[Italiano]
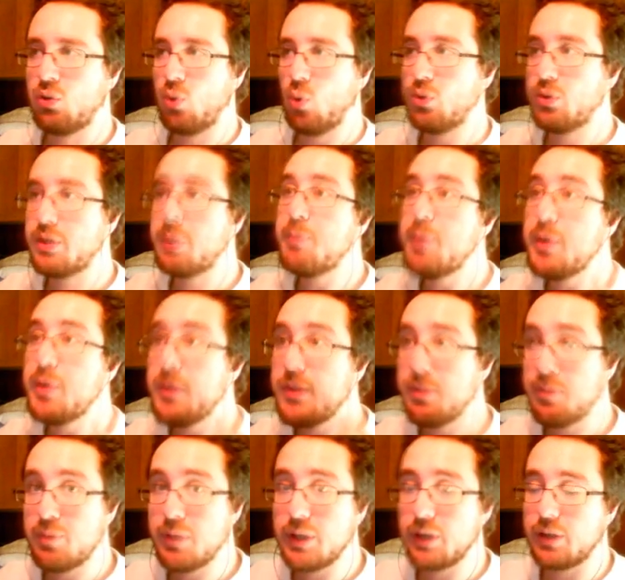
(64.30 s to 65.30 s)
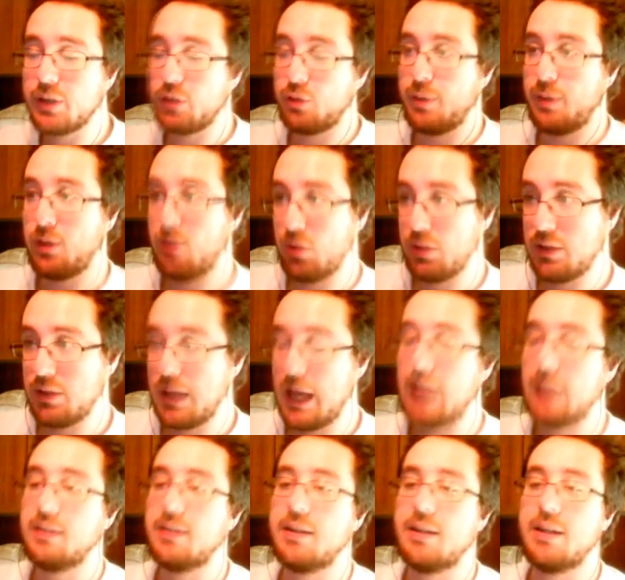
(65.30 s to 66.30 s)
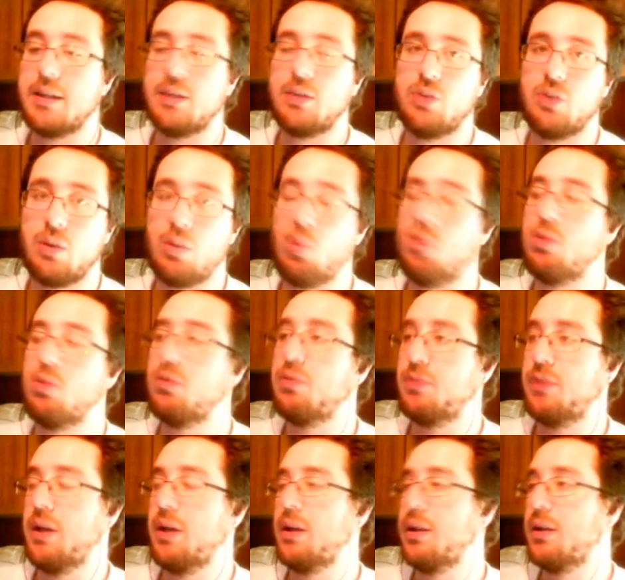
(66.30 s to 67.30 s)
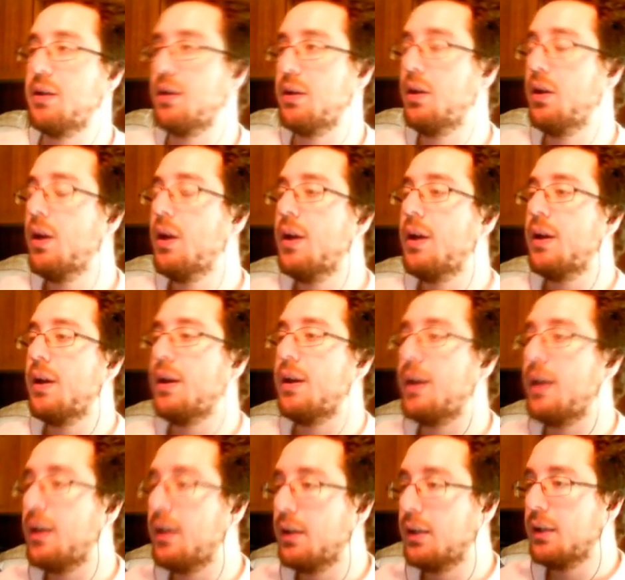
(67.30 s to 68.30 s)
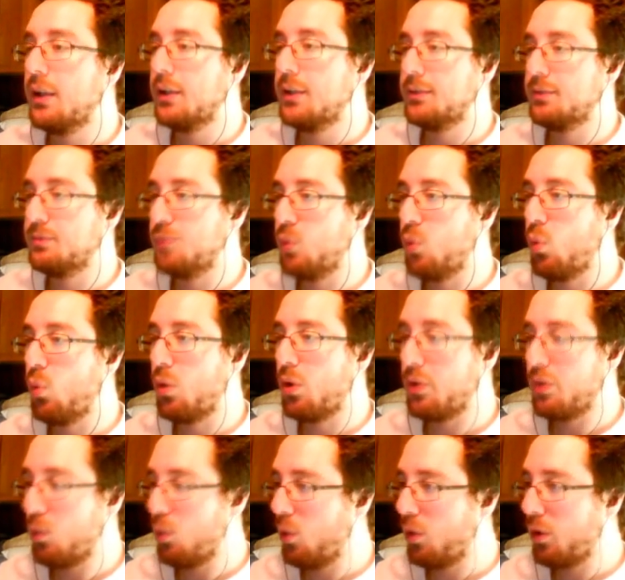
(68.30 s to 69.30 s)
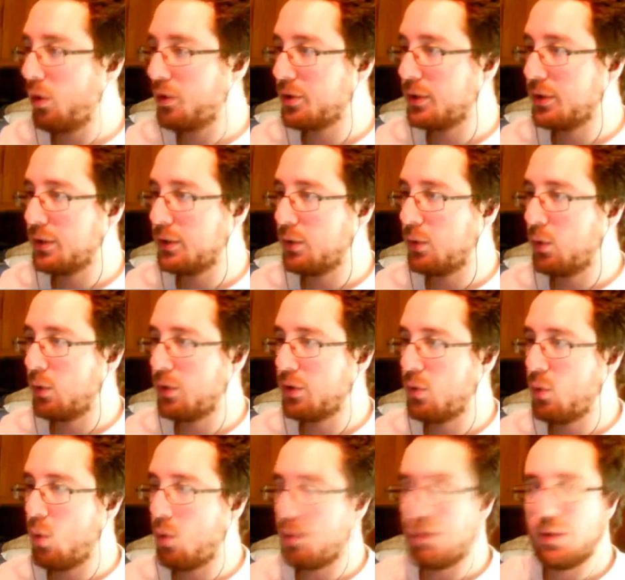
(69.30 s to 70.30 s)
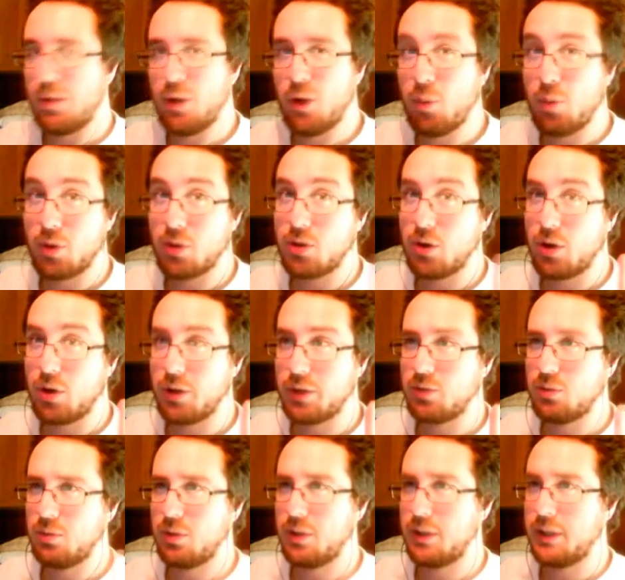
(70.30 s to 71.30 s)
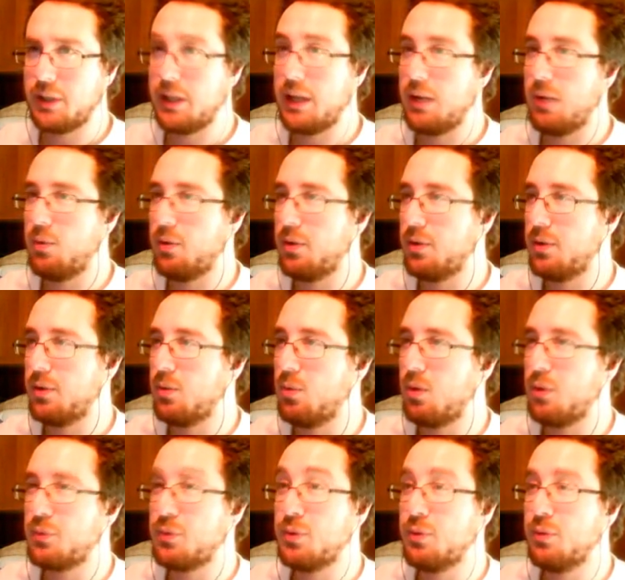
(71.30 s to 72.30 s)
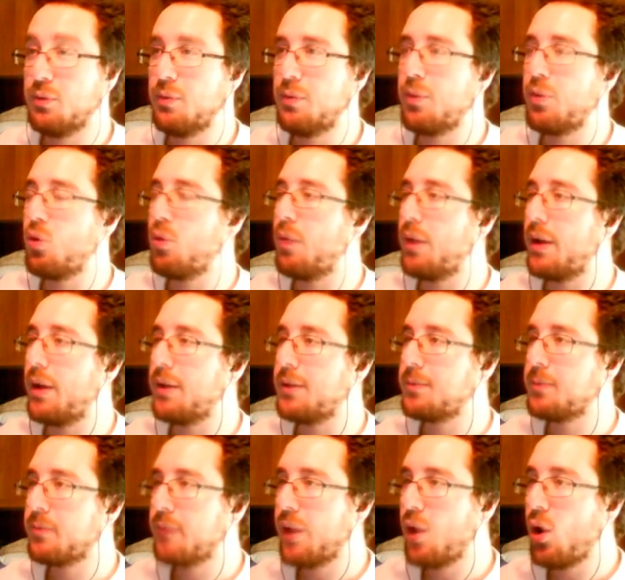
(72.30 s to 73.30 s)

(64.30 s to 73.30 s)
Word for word: gli scontri PvP rispetto agli altri, che c'è World of Tank e mm, World of, War, eh, World of Warp, perché lo porterò anche sul mio canale World of Warp, non vi preoccupate.